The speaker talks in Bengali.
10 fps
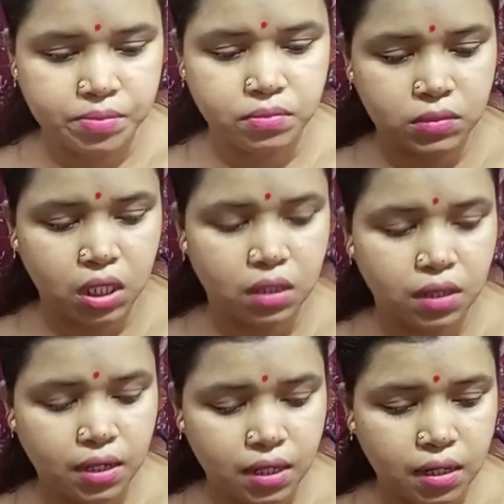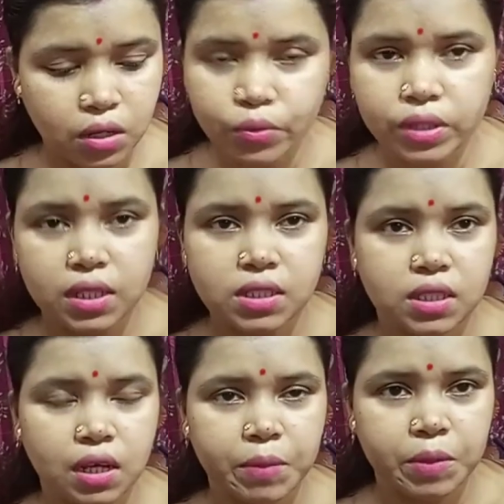মানে রান্না ঠান্না করে
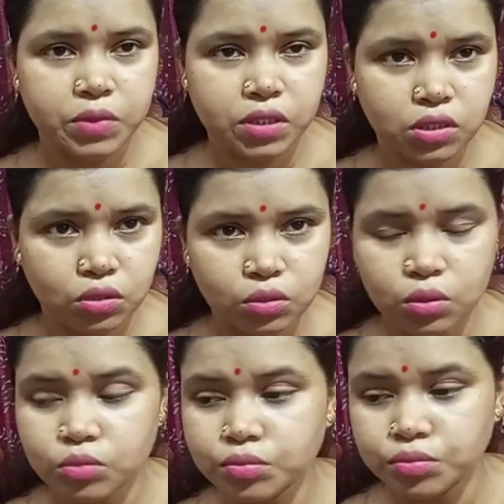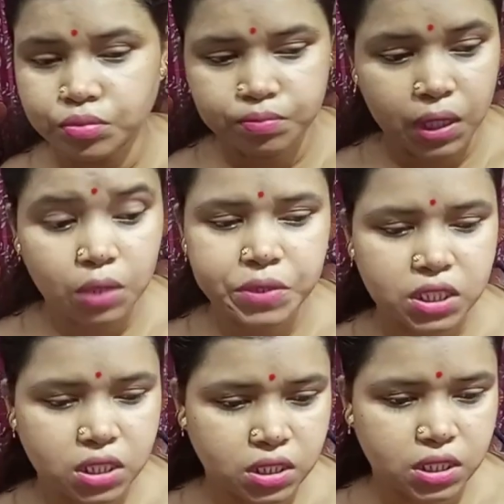দিচ্ছে আমার পিস তো তো মানে
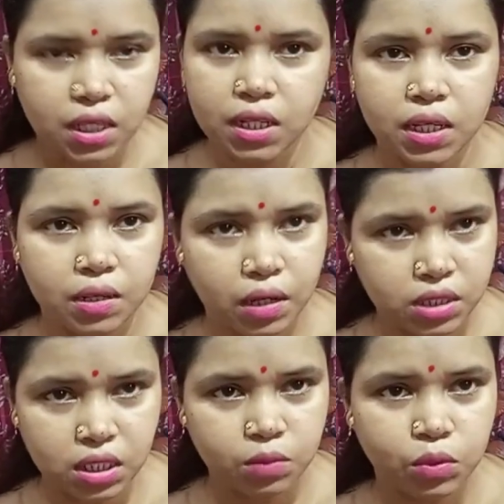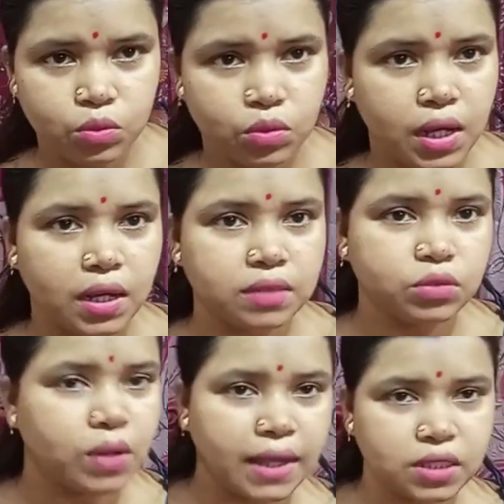পিসির ছেলে আর ছেলের বউ ওরা
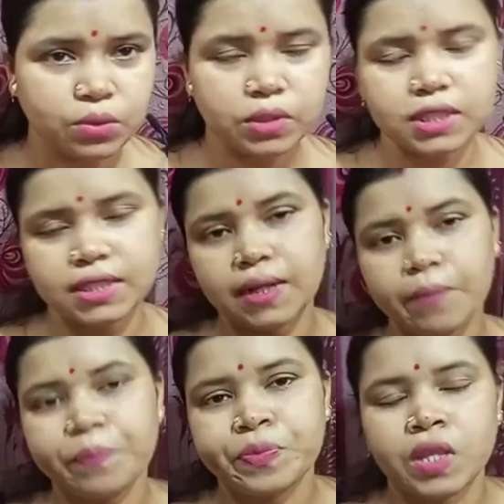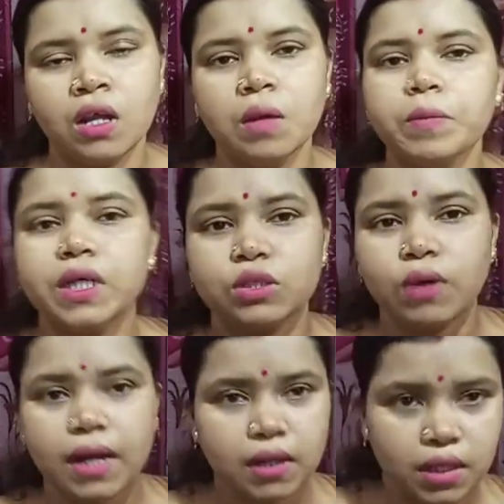তো কাজ করছে মেয়ে তো
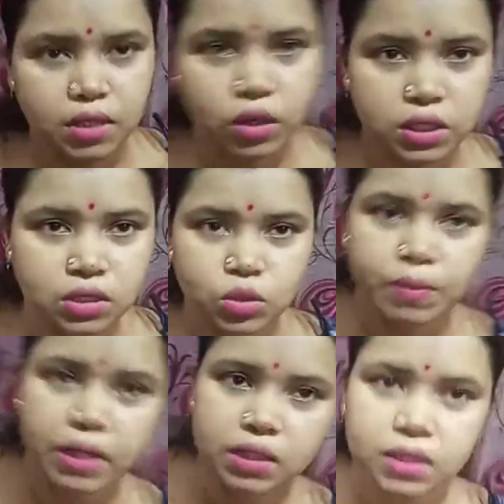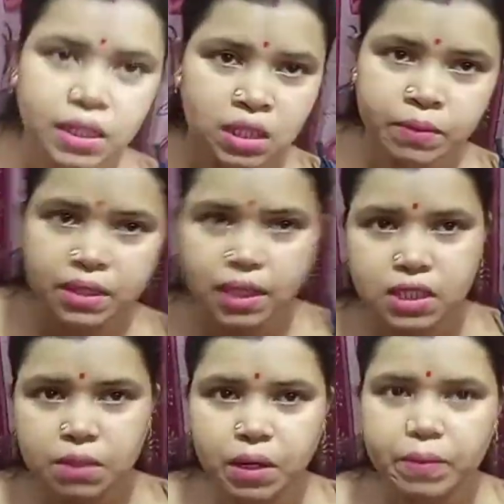আর এই কদিন ওই বাড়িতে দাদার বাড়িতে
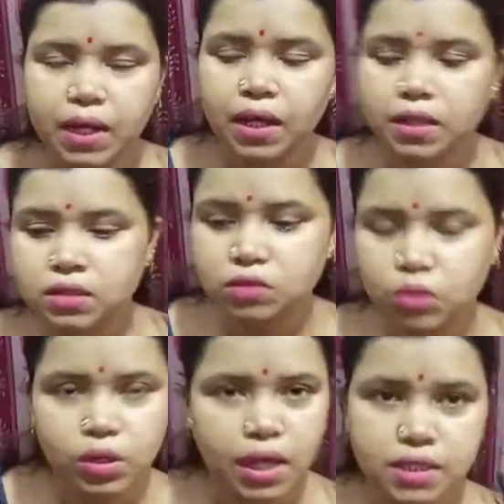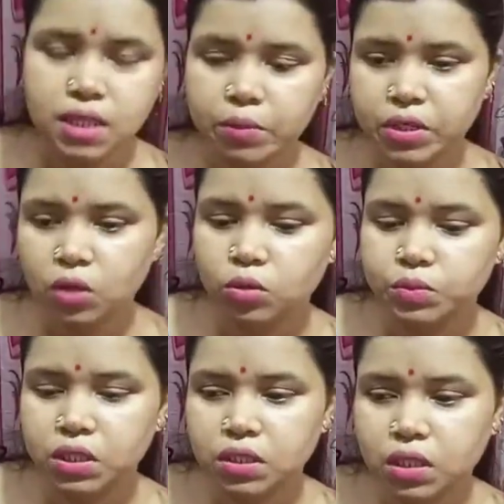আসতে পারবে না ওর কাজ না মেটানো
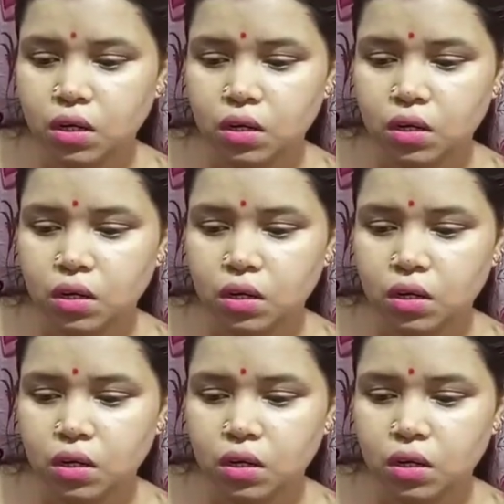অবধি তা